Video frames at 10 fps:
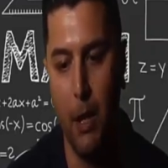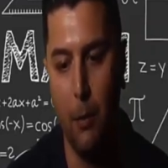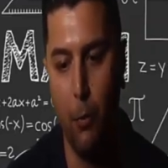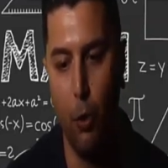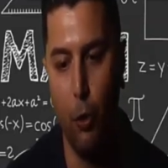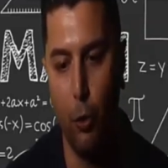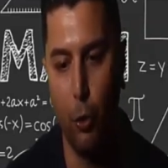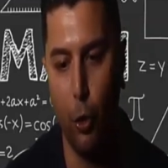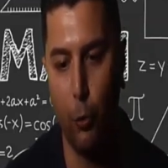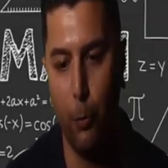1 bölü
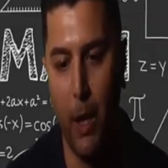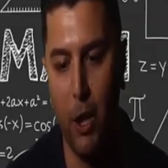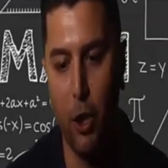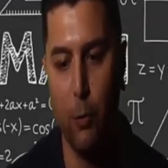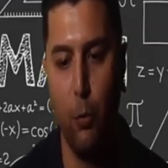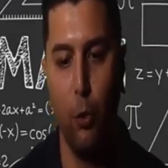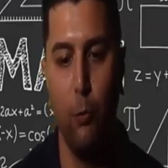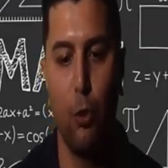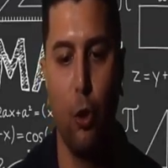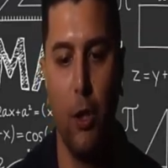kök 5
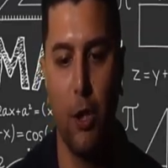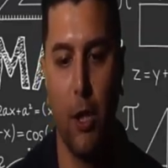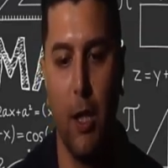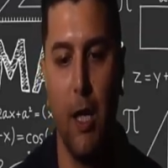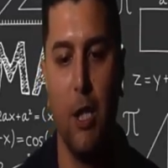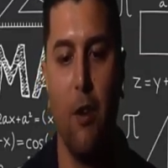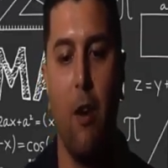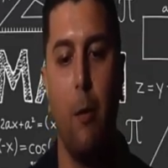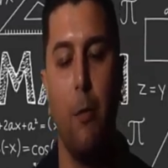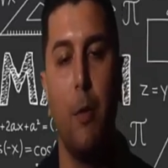bulunmuş olacak. Yani
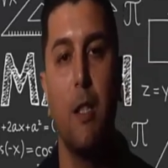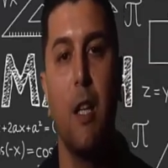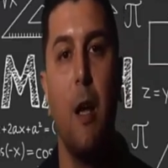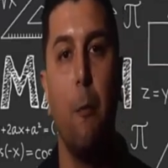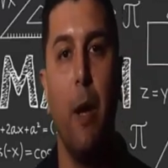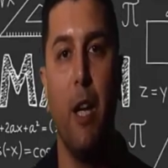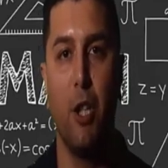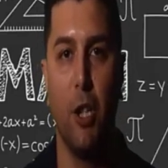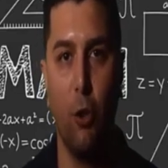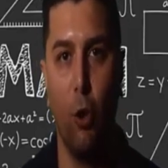cevabımız
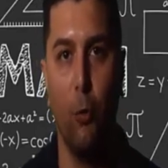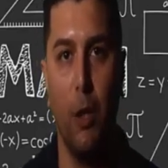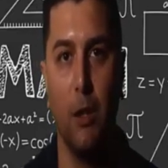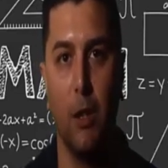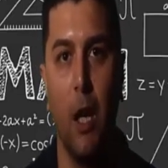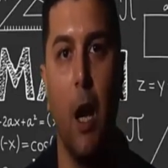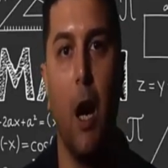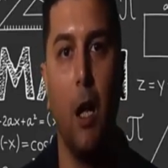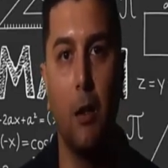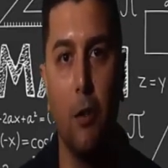B şıkkı olmalıdır.
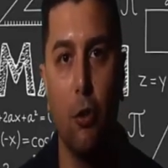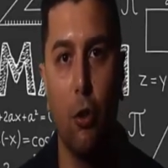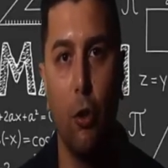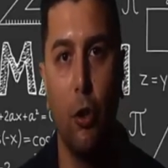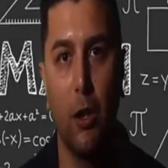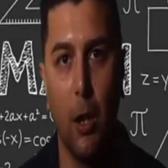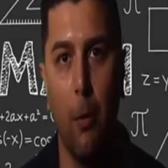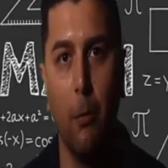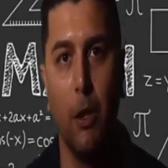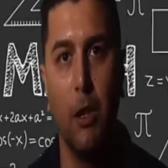6. soruyu da
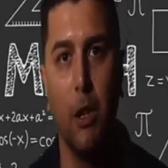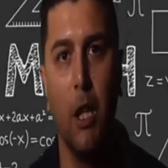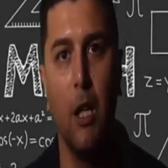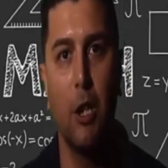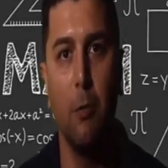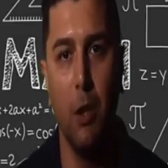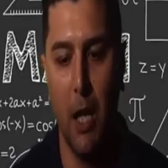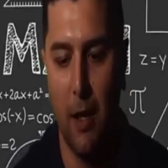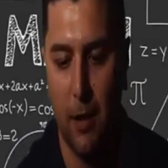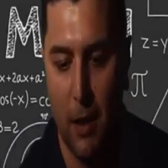tamamladık.
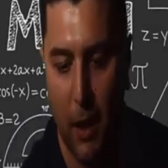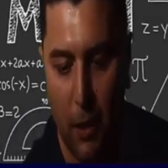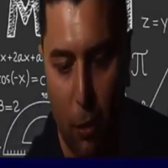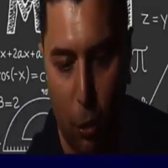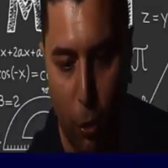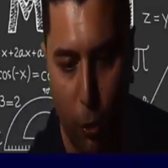Şimdi gelsin 7.